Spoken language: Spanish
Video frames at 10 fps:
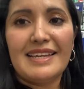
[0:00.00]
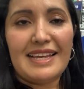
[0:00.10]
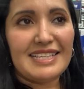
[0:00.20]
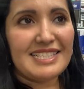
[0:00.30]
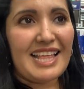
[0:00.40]

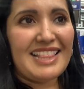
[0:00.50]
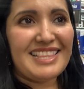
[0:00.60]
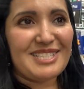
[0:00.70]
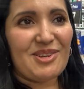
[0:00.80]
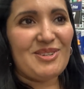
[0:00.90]
es
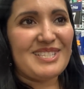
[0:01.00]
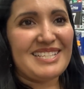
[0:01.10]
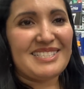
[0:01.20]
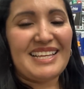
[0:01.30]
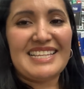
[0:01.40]
tantas
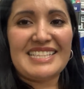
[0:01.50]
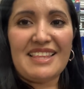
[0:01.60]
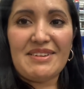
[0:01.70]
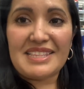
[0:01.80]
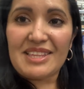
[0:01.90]
cosas. Está
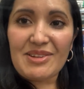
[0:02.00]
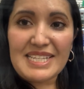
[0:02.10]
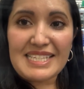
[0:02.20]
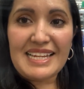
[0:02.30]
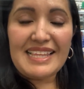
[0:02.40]
divertido
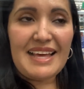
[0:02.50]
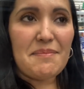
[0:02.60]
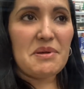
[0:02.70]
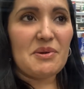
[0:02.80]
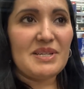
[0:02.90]
la salida,
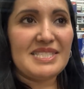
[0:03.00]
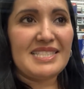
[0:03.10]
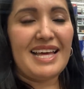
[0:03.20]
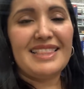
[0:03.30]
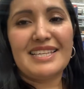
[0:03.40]
pero es
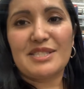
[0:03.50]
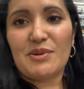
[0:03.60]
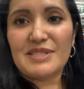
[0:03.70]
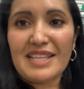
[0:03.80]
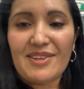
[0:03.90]
tantas
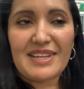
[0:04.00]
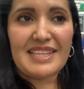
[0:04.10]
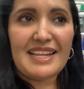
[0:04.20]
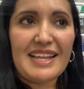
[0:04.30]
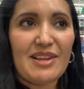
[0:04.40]
cosas lo que
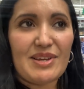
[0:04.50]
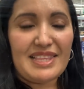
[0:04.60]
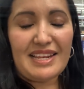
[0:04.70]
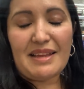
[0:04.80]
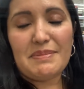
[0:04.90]
tiene, en lo que
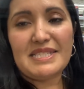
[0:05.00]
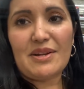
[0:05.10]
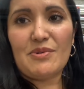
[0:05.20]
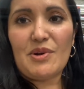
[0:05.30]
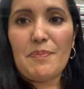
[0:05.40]
tiene que
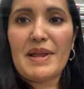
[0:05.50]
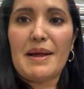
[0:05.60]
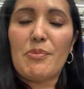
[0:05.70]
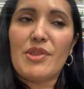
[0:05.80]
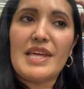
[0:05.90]
pensar uno
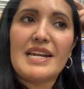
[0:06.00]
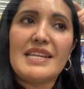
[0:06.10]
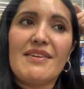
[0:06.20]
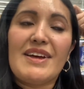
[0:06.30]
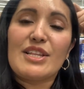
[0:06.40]
para poder
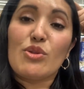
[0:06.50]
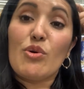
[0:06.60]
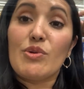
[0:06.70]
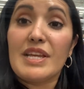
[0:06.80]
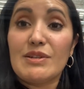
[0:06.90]
llevar
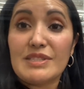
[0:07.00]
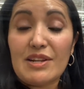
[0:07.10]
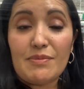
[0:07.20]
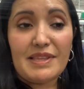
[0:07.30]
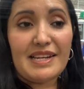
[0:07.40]
todo y que no se
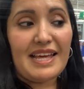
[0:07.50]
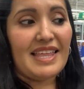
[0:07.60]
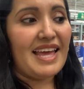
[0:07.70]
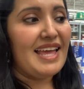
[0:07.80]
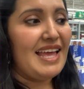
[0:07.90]
le olvide
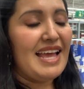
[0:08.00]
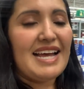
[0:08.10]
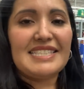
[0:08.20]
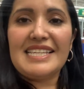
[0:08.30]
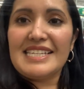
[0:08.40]
nada.
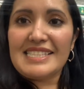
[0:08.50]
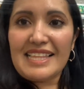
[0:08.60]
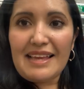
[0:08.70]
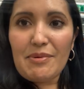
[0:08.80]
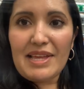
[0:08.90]
Así que este
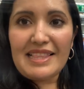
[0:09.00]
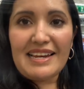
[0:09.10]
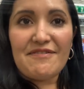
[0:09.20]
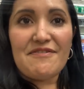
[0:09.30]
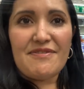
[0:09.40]
día voy a andar
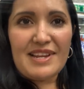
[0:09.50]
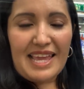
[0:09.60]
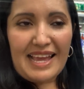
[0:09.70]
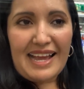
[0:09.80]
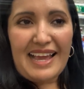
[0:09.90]
en
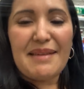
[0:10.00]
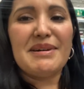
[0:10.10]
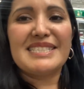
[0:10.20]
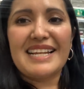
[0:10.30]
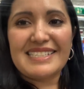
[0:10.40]
friega y
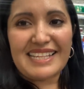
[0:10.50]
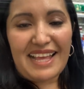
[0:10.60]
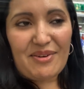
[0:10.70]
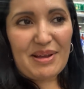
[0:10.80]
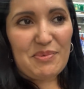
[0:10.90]
más que los que
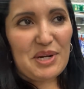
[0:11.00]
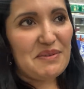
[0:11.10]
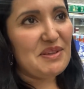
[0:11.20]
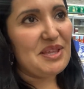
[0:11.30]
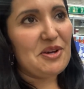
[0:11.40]
tengo que poner
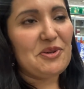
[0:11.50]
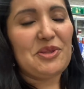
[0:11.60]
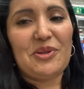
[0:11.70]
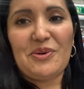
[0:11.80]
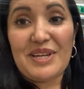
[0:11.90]
video y
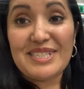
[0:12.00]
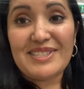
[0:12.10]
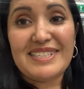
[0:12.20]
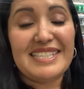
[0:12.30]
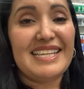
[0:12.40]
todo
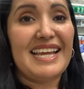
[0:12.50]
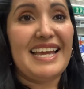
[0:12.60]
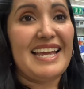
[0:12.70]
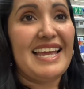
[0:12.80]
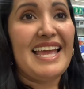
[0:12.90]
eso. Así
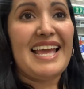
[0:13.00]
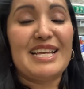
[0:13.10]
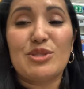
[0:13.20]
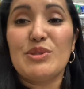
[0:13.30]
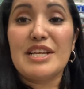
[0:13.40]
que
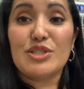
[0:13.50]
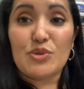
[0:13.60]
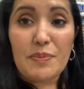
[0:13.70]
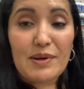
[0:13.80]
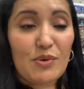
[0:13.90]
es un día
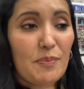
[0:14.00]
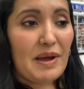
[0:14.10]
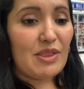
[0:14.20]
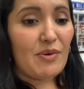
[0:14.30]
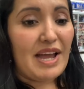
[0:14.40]
súper
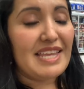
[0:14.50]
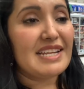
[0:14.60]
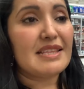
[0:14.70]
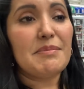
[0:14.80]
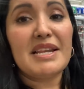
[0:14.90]
ocupado.
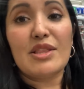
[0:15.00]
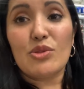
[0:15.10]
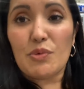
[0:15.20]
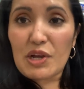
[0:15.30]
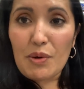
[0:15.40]
Ayer también
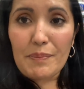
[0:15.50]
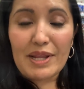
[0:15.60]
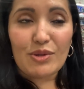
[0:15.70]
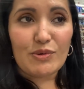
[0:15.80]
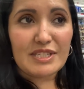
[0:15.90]
anduve
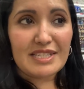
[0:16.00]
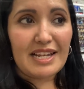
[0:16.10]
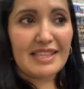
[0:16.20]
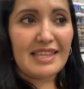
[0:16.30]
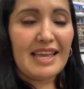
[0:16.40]
comprando cosas en
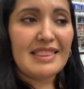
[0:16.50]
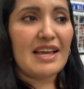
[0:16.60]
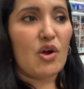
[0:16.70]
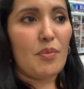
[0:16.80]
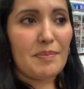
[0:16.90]
la
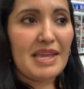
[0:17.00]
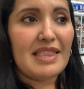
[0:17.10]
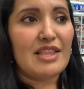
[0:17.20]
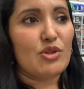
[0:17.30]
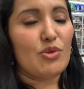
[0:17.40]
tienda,
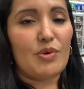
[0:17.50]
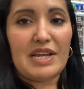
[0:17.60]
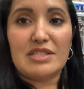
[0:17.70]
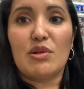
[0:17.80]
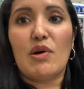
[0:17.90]
comida, todo
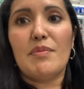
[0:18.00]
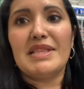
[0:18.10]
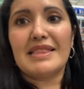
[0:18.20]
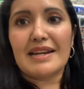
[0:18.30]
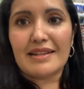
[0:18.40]
eso. Y luego mi
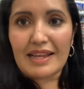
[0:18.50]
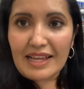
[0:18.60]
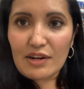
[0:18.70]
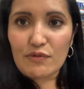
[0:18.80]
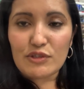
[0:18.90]
internet
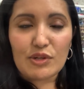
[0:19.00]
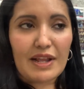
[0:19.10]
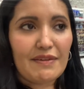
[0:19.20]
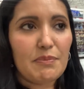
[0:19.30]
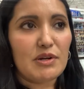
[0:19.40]
que no
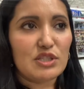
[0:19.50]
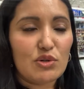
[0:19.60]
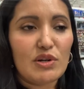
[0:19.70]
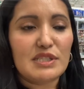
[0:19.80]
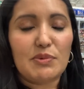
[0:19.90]
funcionaba y por eso
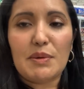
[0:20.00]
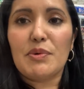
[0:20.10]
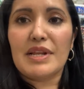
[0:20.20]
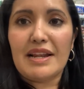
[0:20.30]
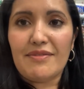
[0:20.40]
no les pude
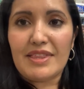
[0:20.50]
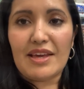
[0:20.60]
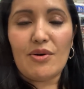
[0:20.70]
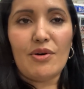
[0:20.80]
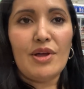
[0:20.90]
poner el
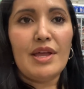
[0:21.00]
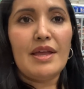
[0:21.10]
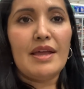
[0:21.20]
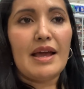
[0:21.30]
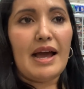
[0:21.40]
video
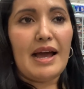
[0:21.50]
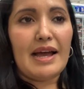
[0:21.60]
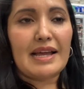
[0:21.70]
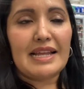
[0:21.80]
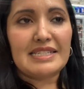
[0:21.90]

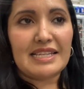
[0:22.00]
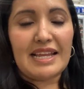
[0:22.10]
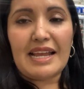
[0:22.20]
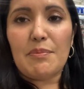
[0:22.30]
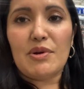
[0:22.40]
ah, que les
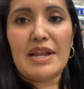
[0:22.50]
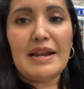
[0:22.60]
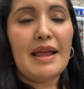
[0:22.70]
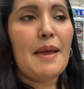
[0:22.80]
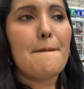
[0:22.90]
tenía que
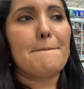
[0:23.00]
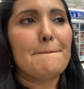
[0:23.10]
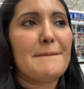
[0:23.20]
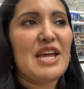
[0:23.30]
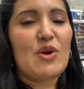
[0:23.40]
poner.
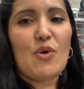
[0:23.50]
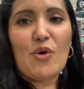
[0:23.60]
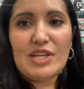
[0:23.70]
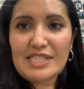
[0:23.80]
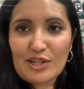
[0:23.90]
Pero
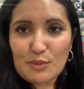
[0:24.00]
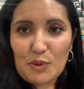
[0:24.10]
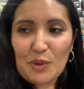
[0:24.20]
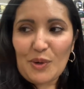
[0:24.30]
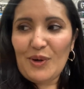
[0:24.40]
hoy se los
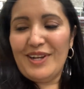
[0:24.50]
pongo.